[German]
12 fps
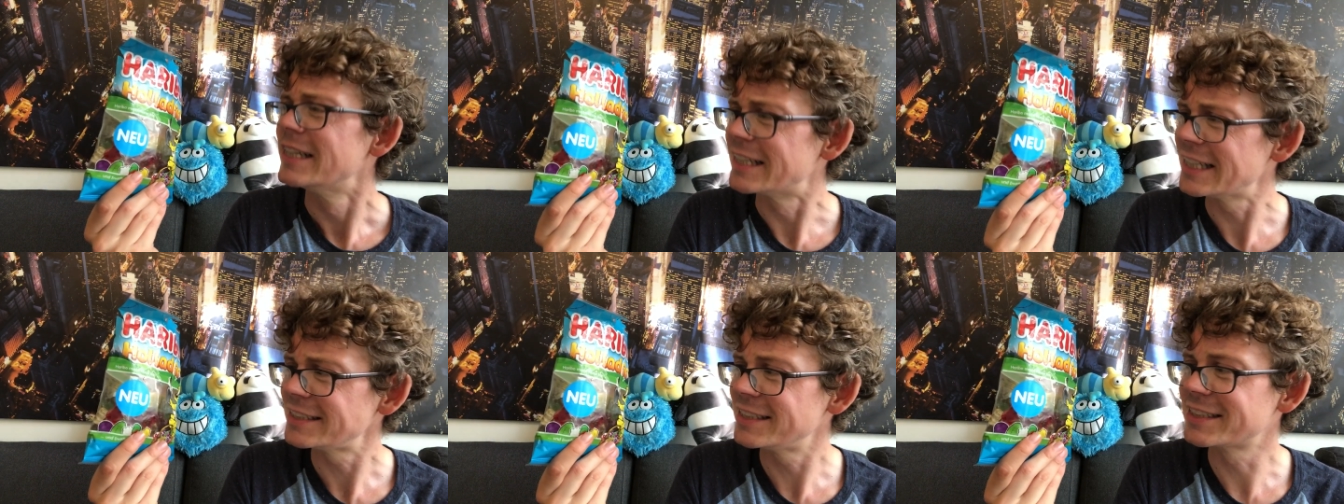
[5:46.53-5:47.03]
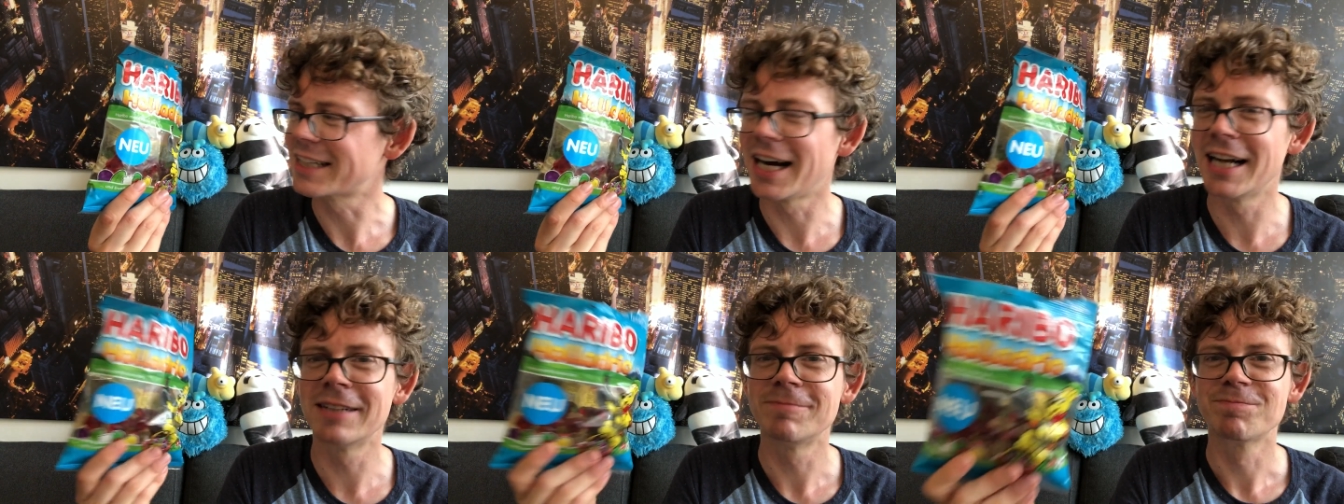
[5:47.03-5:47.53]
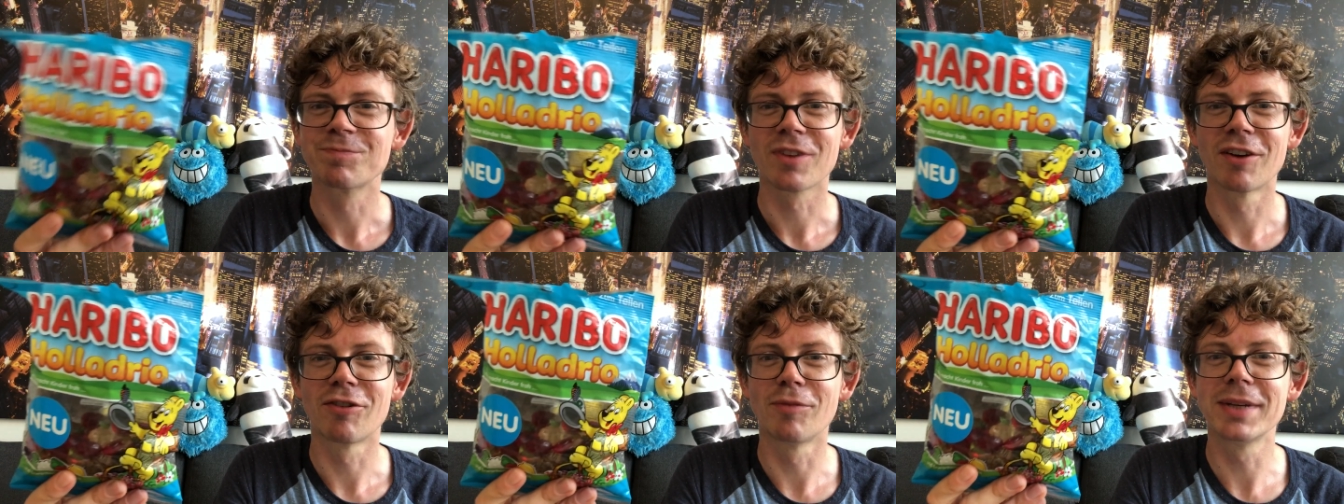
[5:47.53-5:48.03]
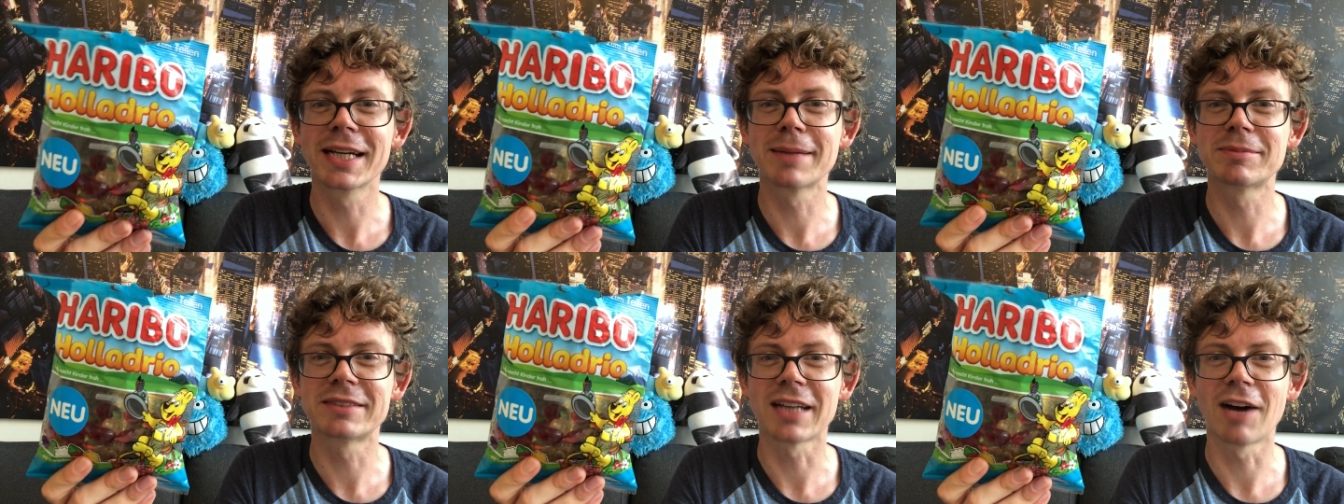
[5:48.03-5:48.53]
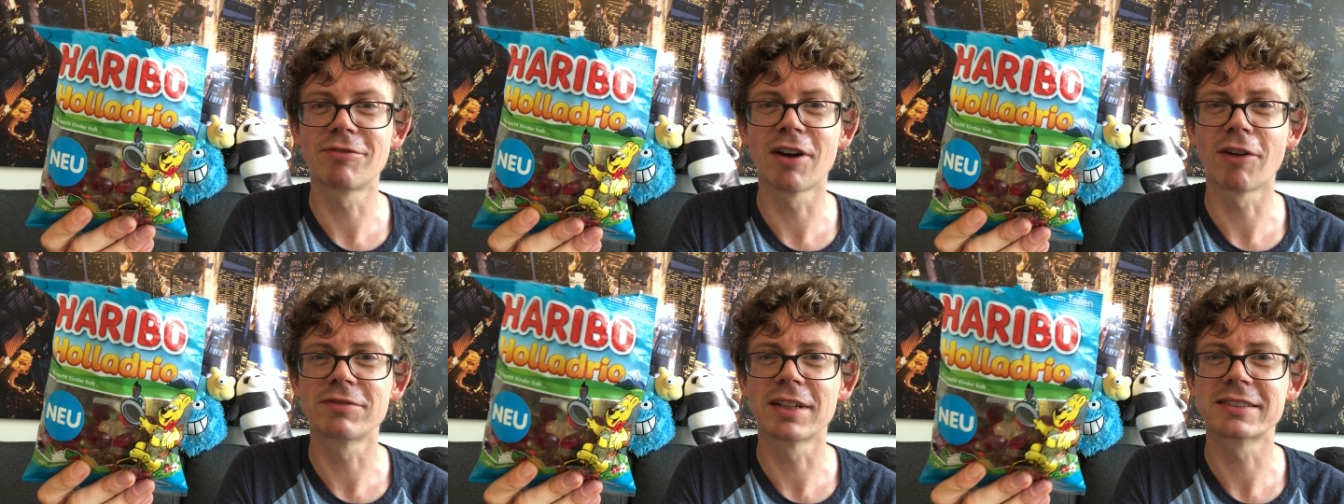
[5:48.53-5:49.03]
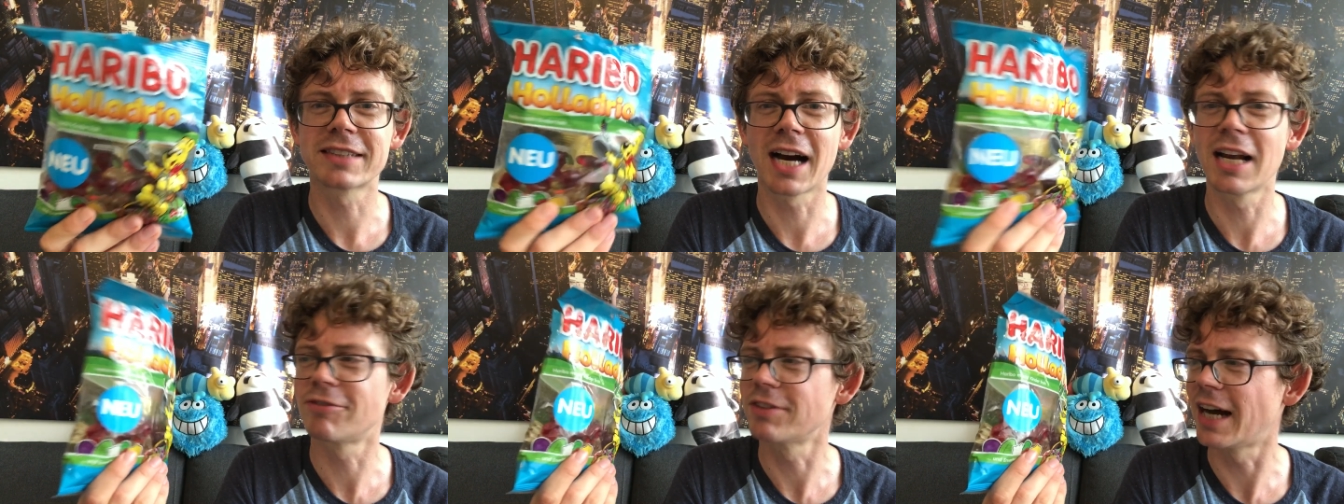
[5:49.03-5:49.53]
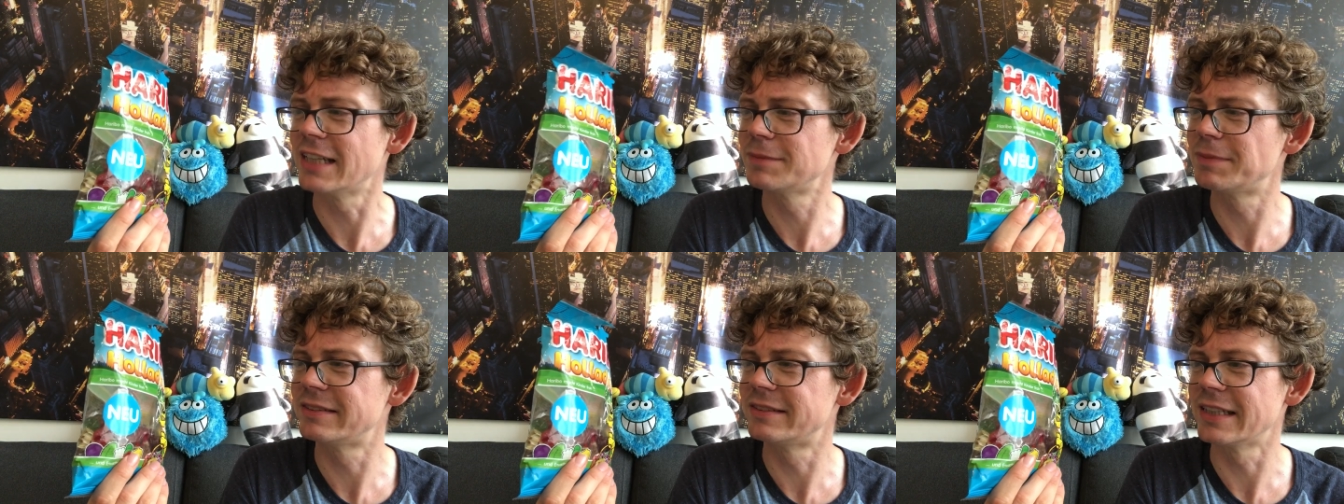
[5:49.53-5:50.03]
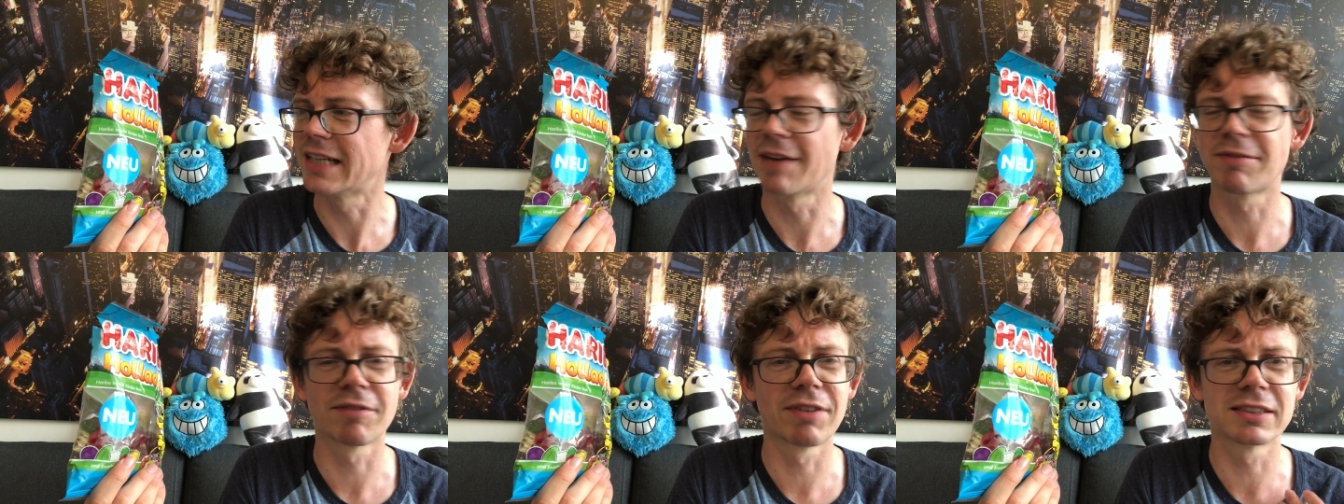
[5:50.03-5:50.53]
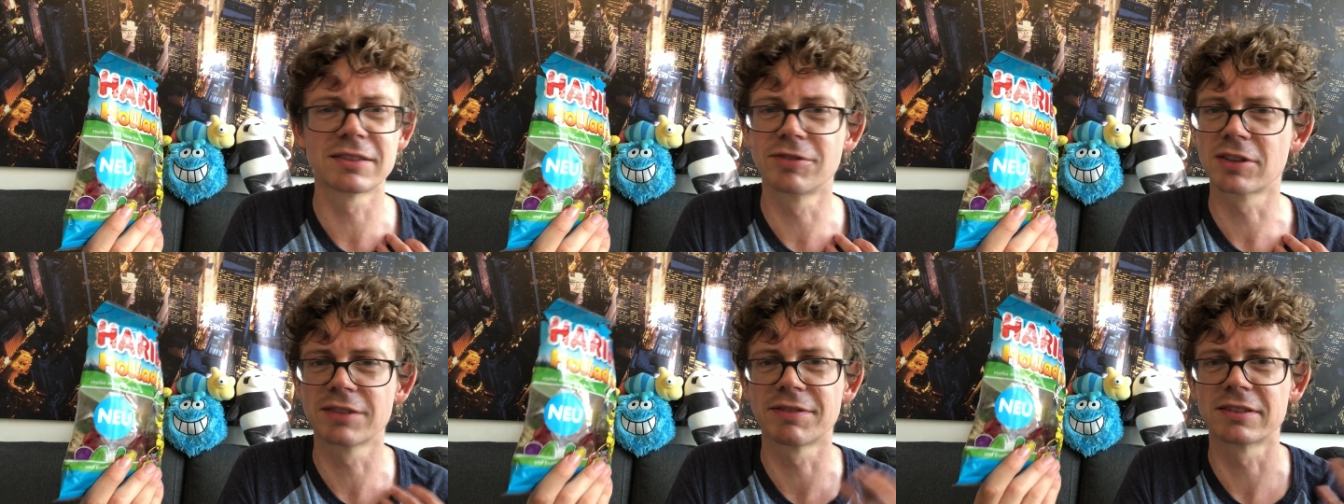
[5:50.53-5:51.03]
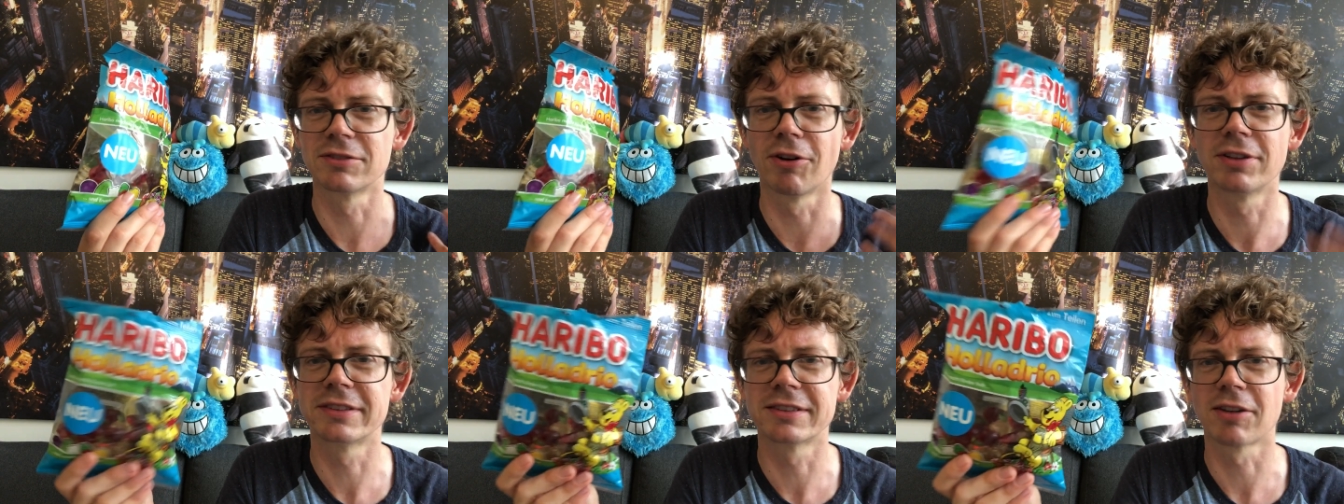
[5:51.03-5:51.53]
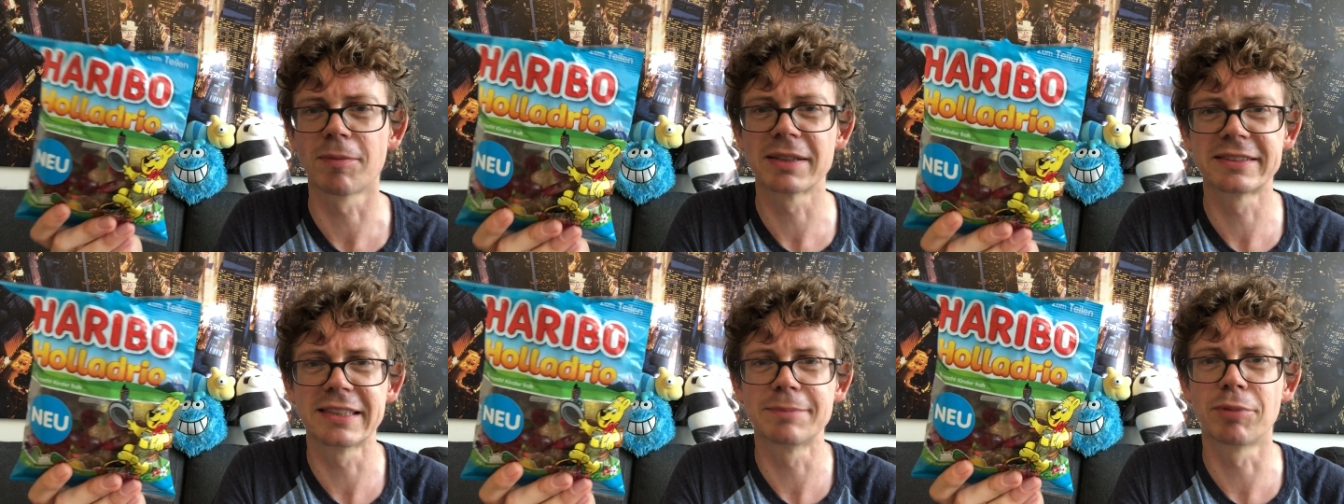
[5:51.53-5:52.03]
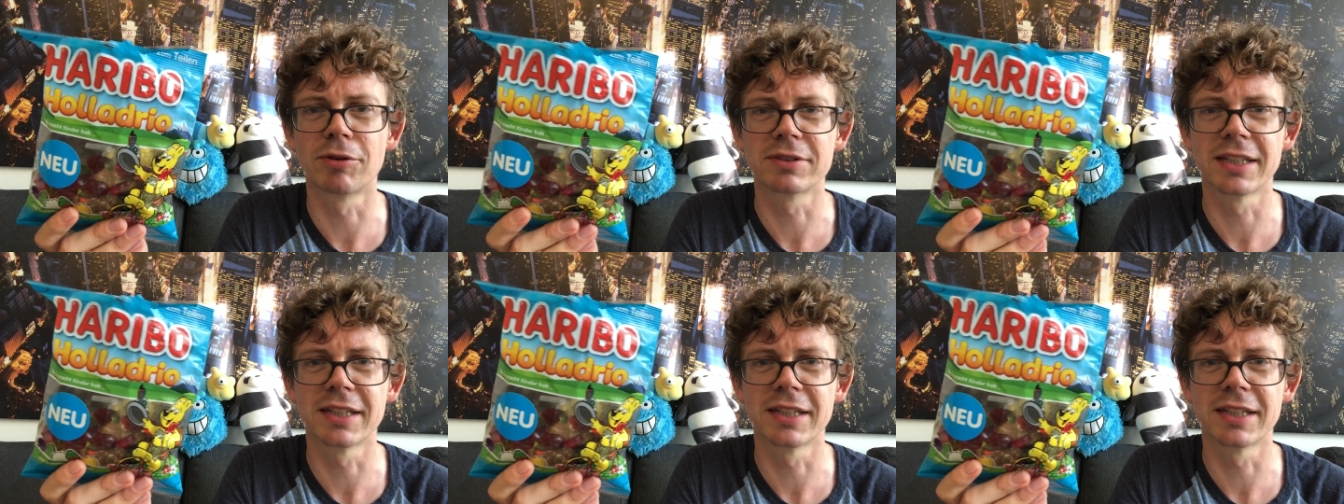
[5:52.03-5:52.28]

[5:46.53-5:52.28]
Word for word: Richtig geil. Von mir gibt es dafür auf einer Skala von 1 bis 10, einfach weil es wirklich was Neues ist, auch mal 10 Punkte.